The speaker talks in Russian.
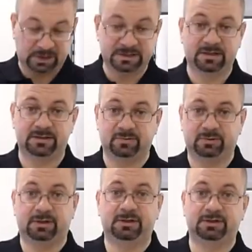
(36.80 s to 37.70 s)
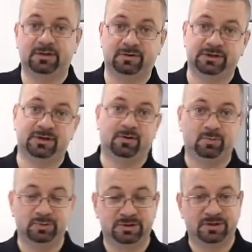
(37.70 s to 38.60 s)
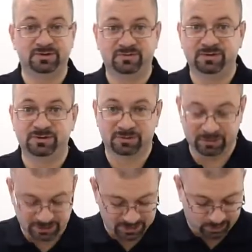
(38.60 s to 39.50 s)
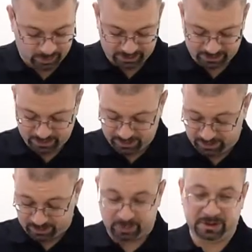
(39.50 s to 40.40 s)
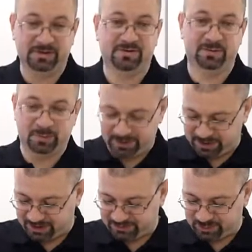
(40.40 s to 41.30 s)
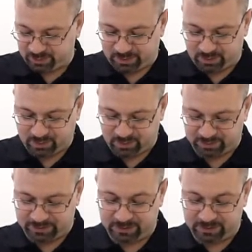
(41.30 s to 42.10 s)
Кстати, вот когда открываешь коробку, сразу видно, что это Германия. Обратите внимание, как все упаковано.